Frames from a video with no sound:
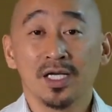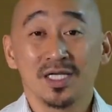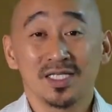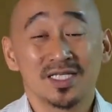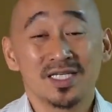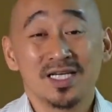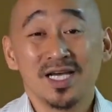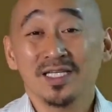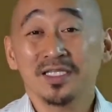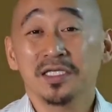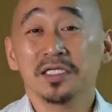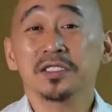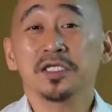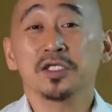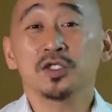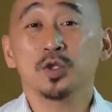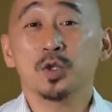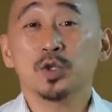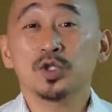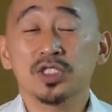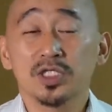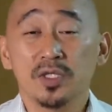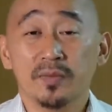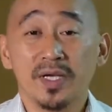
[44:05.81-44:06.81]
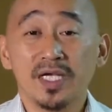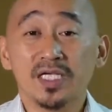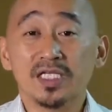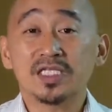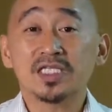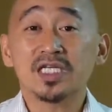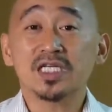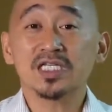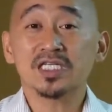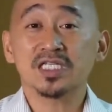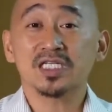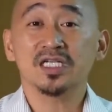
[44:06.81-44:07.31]
亲爱的弟兄姐妹，
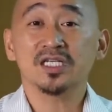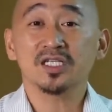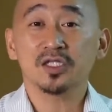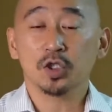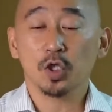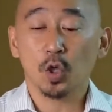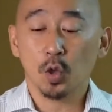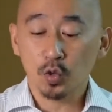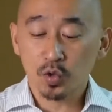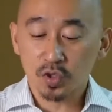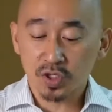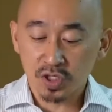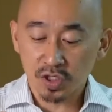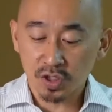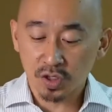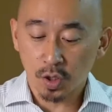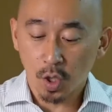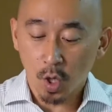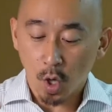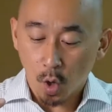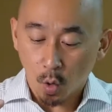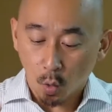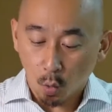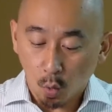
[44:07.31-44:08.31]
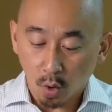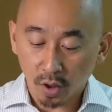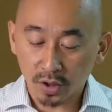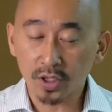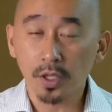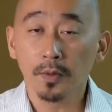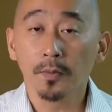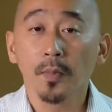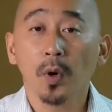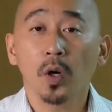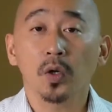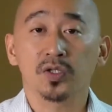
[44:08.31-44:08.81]
这些都是我
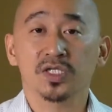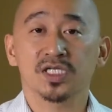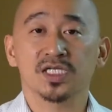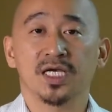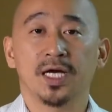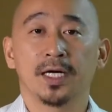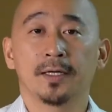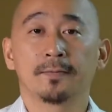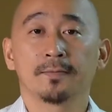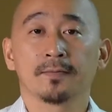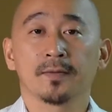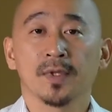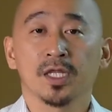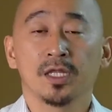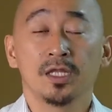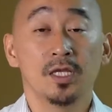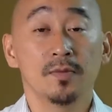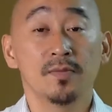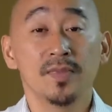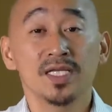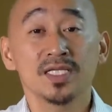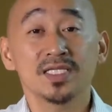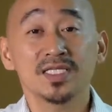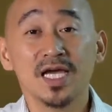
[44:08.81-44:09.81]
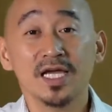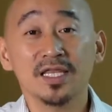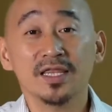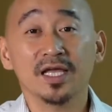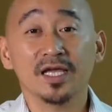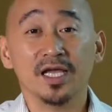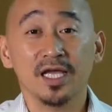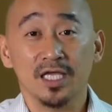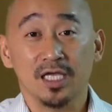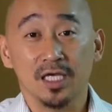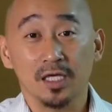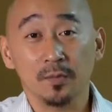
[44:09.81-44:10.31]
的梦想。你们在那
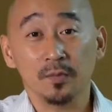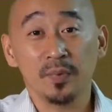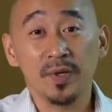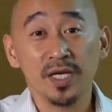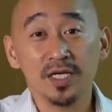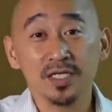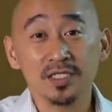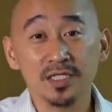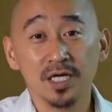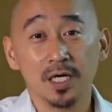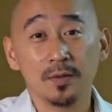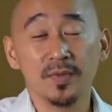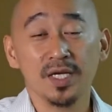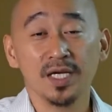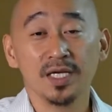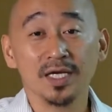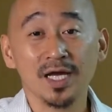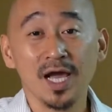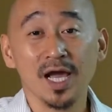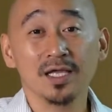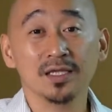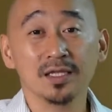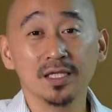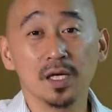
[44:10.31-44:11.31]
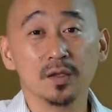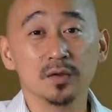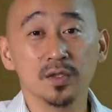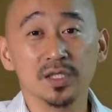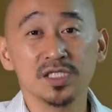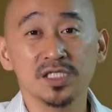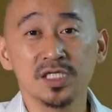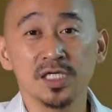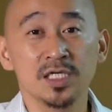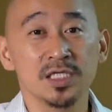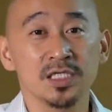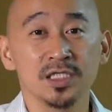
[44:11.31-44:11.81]
个影片上面看到的
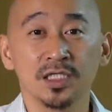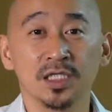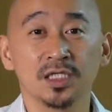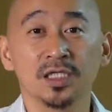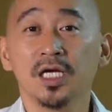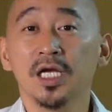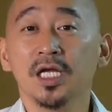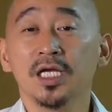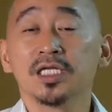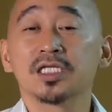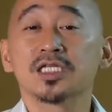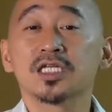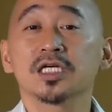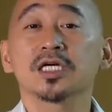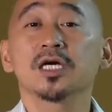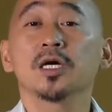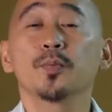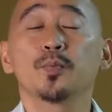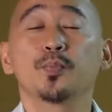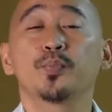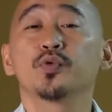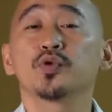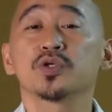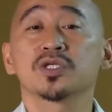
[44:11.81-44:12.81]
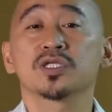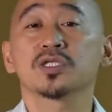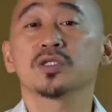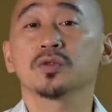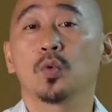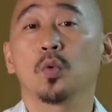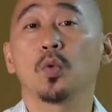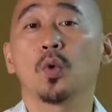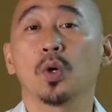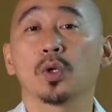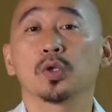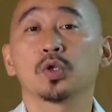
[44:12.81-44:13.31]
见证，这个不是
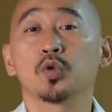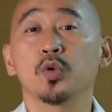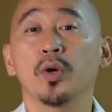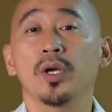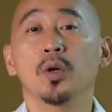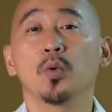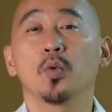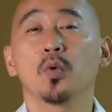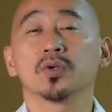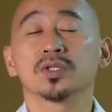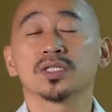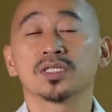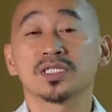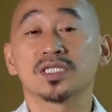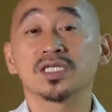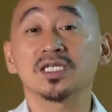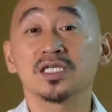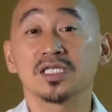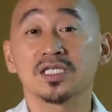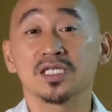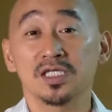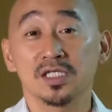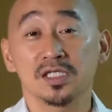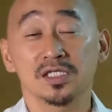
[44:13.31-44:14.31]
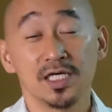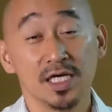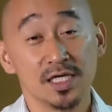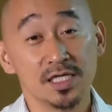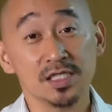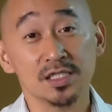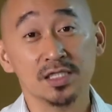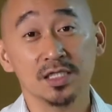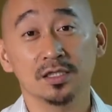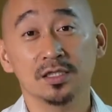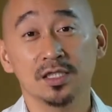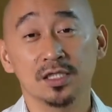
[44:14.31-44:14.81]
我对我自己
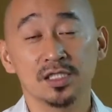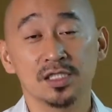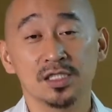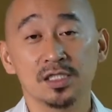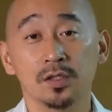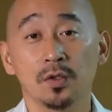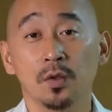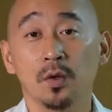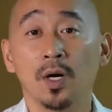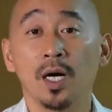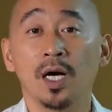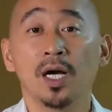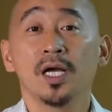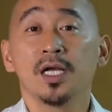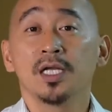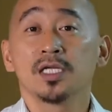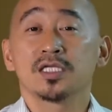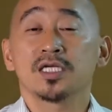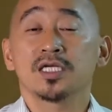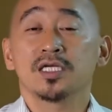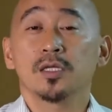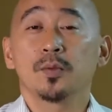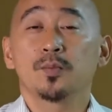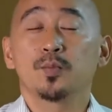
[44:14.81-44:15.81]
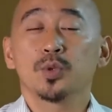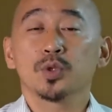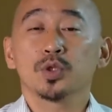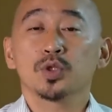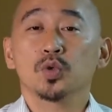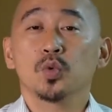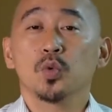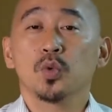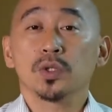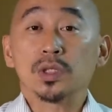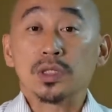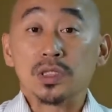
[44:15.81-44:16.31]
人生的计划，这也不是
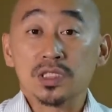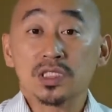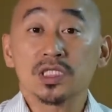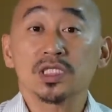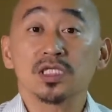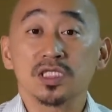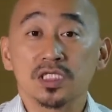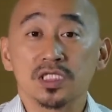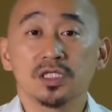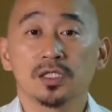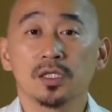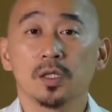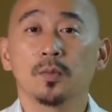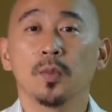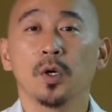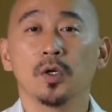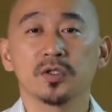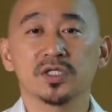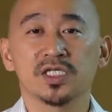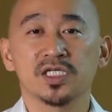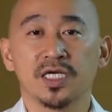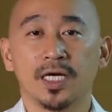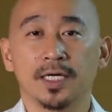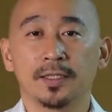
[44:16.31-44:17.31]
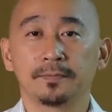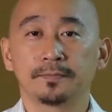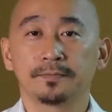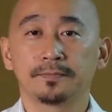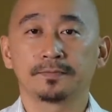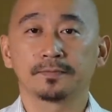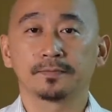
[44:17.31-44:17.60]
我自己的梦想。